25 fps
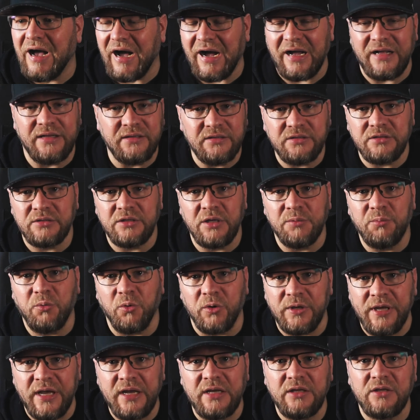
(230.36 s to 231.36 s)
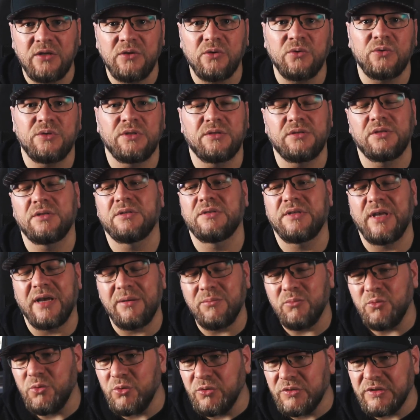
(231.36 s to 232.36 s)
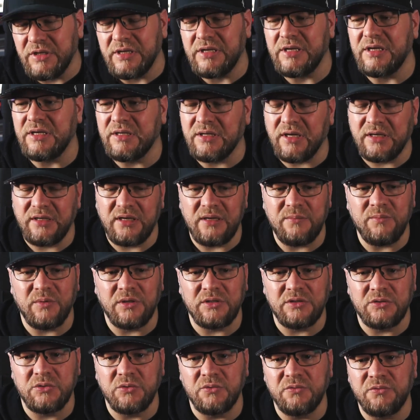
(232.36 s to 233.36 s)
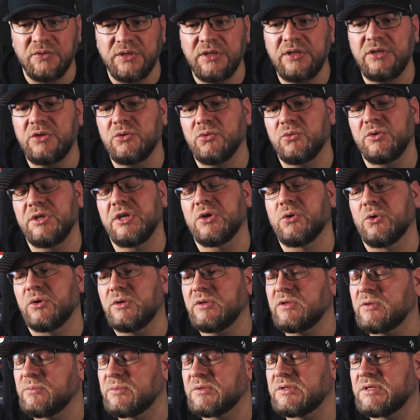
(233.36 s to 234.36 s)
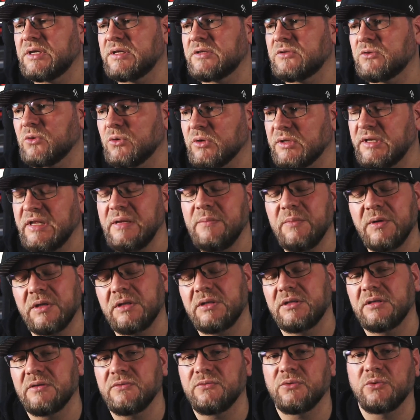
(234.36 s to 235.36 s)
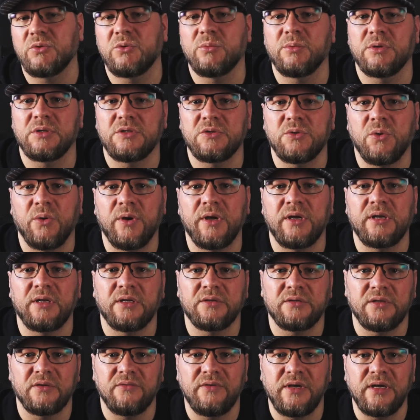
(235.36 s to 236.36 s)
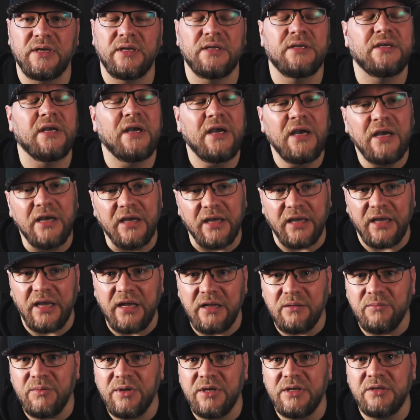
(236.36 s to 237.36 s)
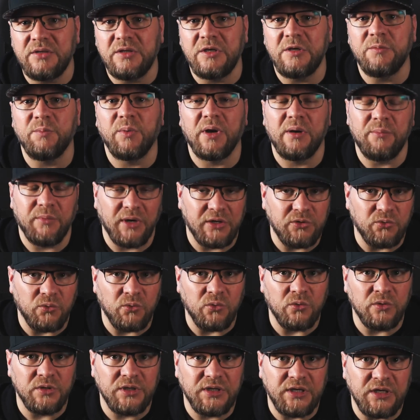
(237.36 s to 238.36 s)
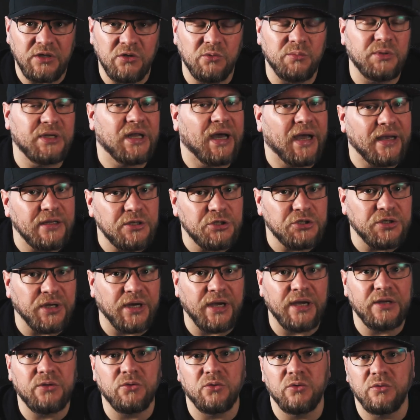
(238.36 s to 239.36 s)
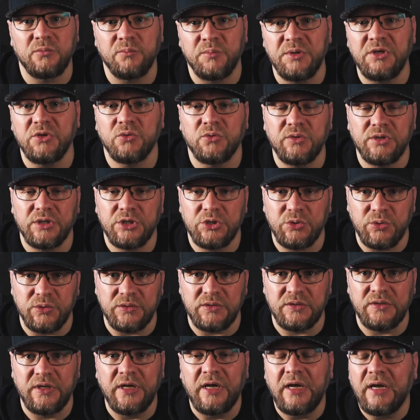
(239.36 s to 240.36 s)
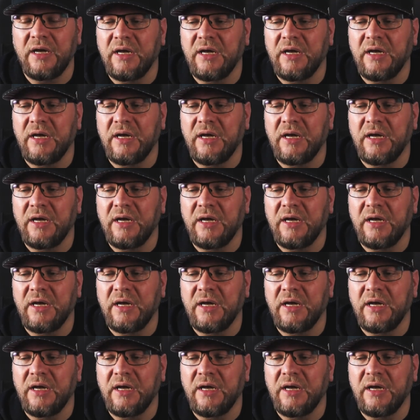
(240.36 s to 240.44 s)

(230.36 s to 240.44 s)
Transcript: einzelne Projekte und es ist sehr mühselig, da jemanden zu finden und ich konnte bis jetzt noch niemanden davon überzeugen, dass er wirklich regelmäßig bei meinem Ohrenkino mit einsteigt und mich unterstützt.